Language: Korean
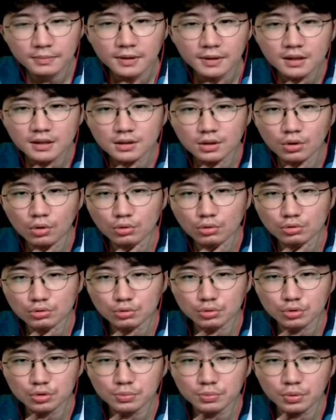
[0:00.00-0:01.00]
빨리
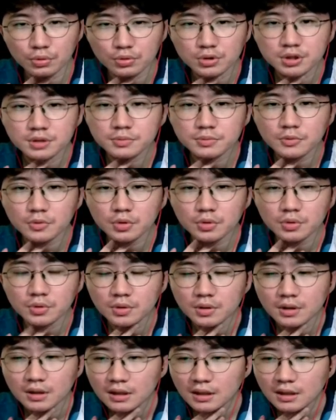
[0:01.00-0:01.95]
얼굴도 좀 보고 싶고